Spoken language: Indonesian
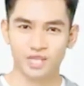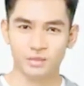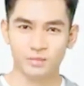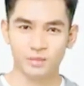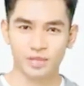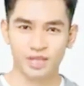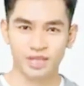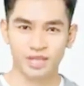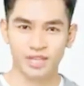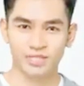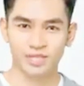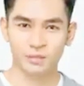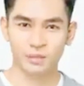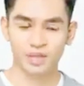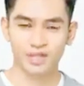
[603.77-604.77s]
Itu
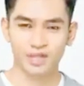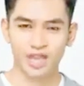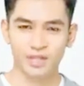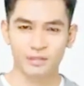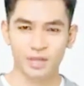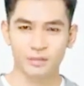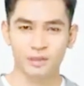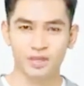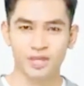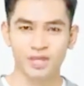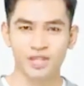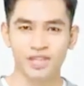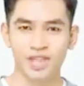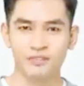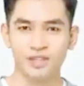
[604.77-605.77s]
sangat berantakan,
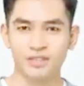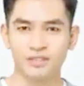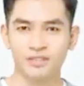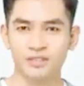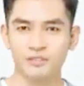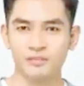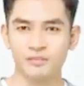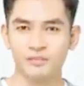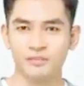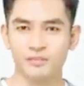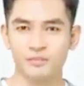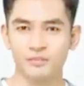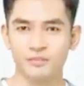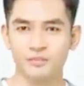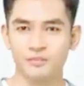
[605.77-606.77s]
dan sepertinya
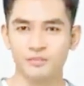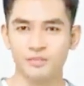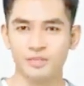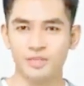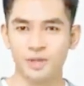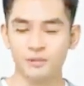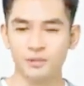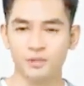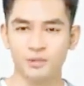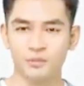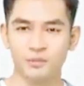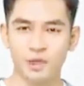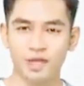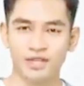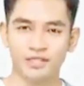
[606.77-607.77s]
telah mengalami
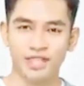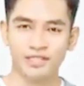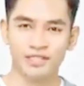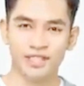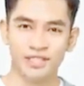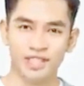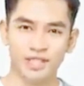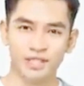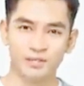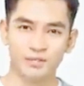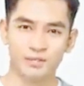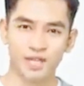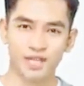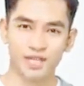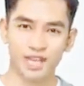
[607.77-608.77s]
pertempuran sengit tadi
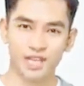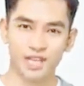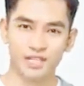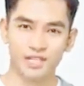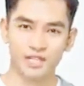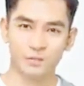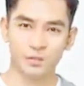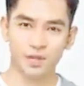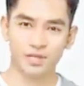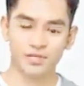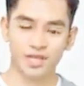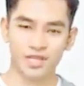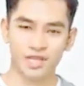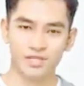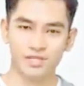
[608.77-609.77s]
malam.
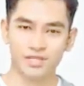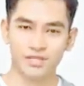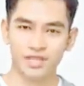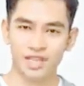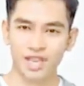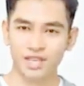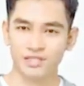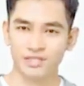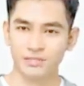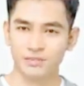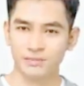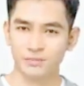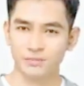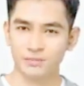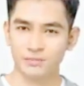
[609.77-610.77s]
Setelah
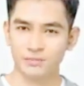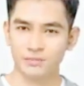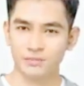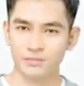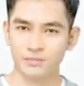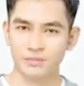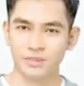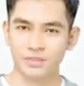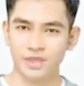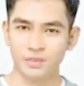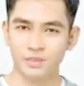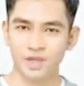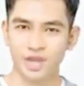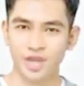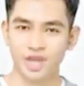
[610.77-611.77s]
waktu yang tidak
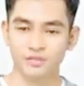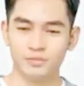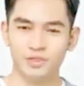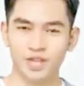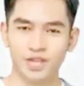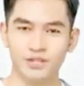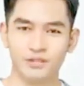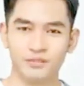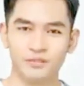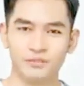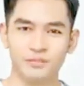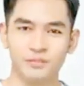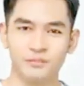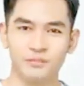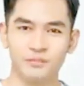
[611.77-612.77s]
diketahui, mata
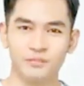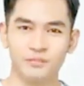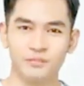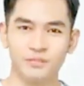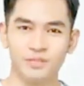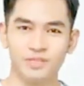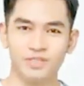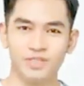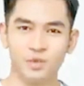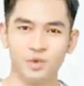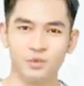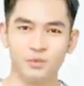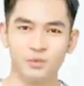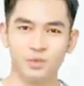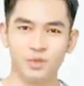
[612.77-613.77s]
Ziluo perlahan
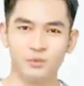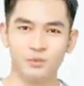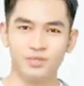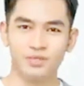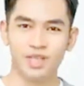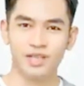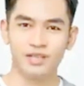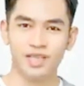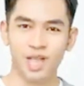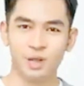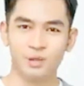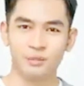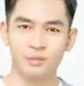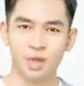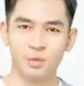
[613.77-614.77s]
terbuka, dengan
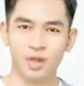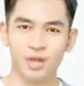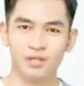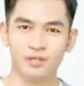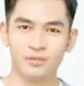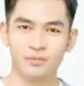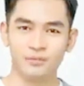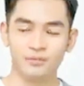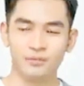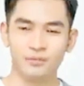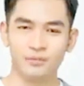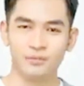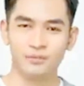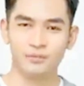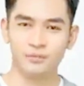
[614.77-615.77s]
sedikit kebingungan di
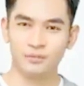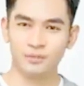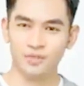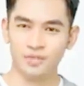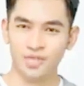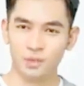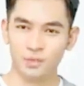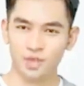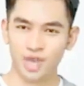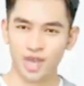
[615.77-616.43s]
matanya.